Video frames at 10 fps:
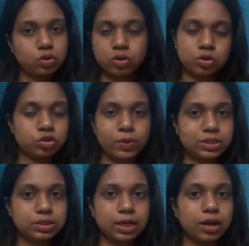கொஞ்சம்
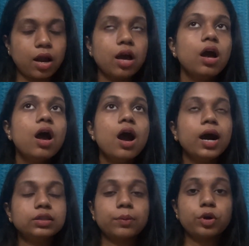கொஸ்டின்ஸ் கேட்டாங்க
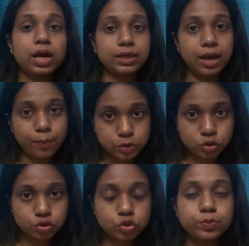அதுக்கப்புறம் நான் ஏன் அமேசான்
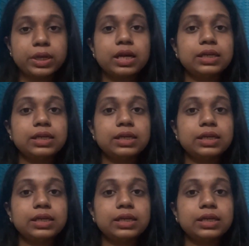சூஸ் பண்ணுறேன்